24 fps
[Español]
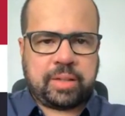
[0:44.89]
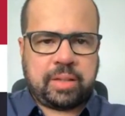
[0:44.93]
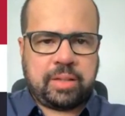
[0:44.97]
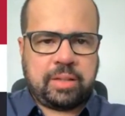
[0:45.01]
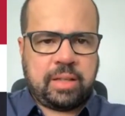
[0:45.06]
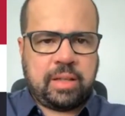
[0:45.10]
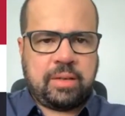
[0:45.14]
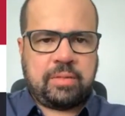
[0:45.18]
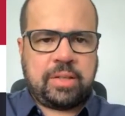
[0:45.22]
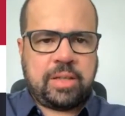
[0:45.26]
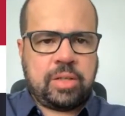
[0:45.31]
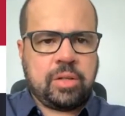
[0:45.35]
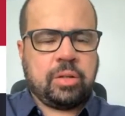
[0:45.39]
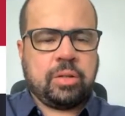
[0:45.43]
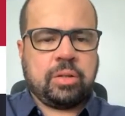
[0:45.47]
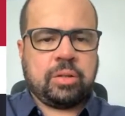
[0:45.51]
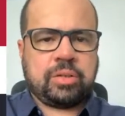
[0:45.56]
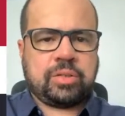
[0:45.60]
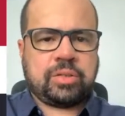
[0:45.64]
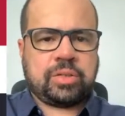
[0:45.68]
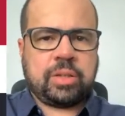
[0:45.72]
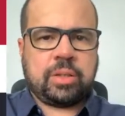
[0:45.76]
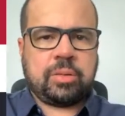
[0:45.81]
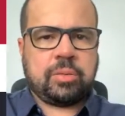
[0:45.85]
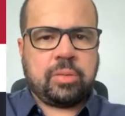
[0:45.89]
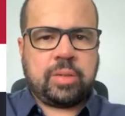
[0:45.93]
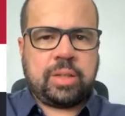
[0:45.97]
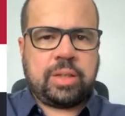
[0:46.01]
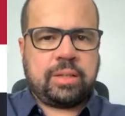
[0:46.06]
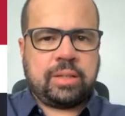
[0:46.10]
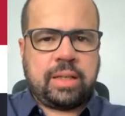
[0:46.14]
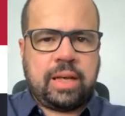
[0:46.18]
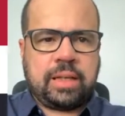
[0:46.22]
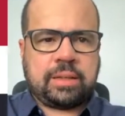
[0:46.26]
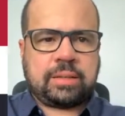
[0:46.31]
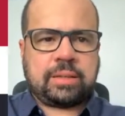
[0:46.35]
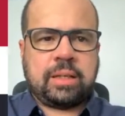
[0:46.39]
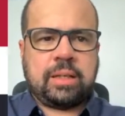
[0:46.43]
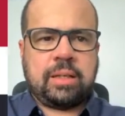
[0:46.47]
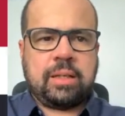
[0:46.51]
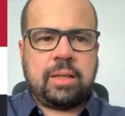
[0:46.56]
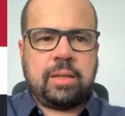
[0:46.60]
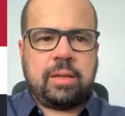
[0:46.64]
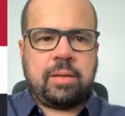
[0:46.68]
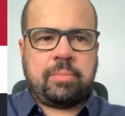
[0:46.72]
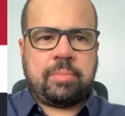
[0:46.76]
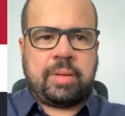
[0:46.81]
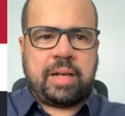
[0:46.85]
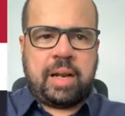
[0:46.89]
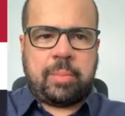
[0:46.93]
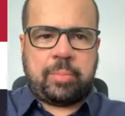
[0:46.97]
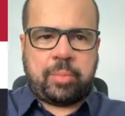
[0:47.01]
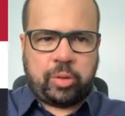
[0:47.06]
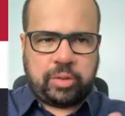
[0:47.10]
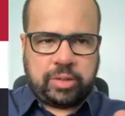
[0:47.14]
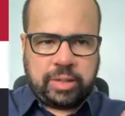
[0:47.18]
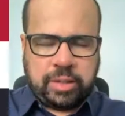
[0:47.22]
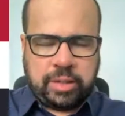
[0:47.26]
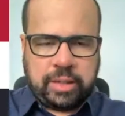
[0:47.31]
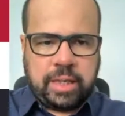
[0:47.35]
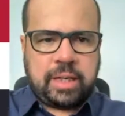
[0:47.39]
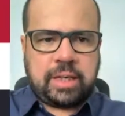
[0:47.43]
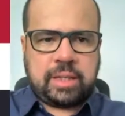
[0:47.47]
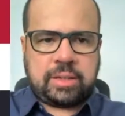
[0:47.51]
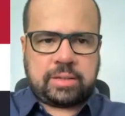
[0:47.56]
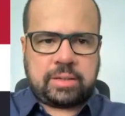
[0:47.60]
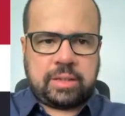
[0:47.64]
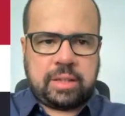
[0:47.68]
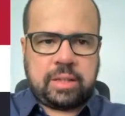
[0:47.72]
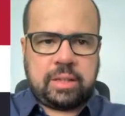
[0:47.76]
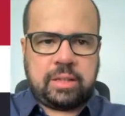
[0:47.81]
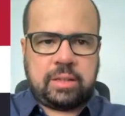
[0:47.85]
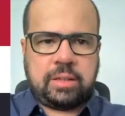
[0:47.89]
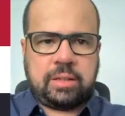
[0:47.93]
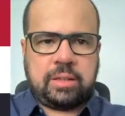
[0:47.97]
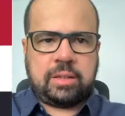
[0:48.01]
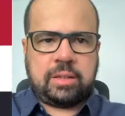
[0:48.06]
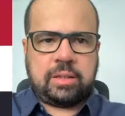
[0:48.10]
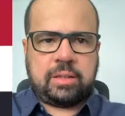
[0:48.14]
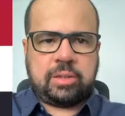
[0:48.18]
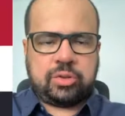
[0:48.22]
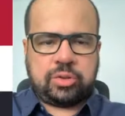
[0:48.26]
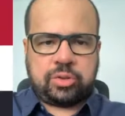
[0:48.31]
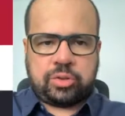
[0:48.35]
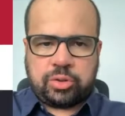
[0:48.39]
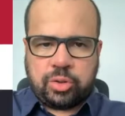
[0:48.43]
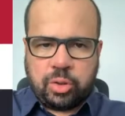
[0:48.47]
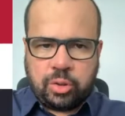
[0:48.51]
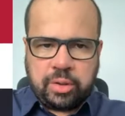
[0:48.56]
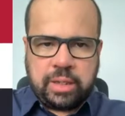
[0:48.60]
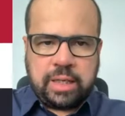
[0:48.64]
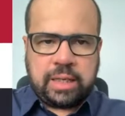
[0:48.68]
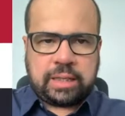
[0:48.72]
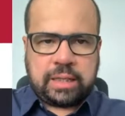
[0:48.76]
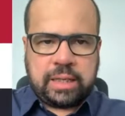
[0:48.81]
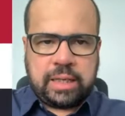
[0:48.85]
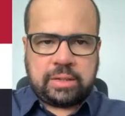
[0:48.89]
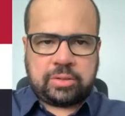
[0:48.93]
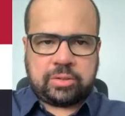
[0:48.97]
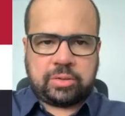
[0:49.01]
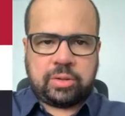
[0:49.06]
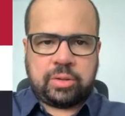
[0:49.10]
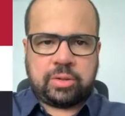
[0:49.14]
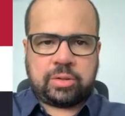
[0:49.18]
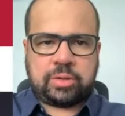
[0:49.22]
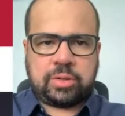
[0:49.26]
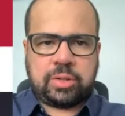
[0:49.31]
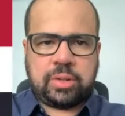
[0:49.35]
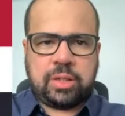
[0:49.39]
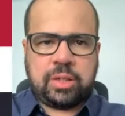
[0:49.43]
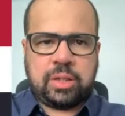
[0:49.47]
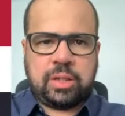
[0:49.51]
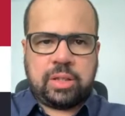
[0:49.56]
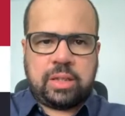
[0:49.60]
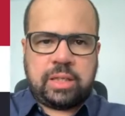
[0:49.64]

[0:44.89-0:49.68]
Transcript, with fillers: de bioseguridad para protegerse son escasos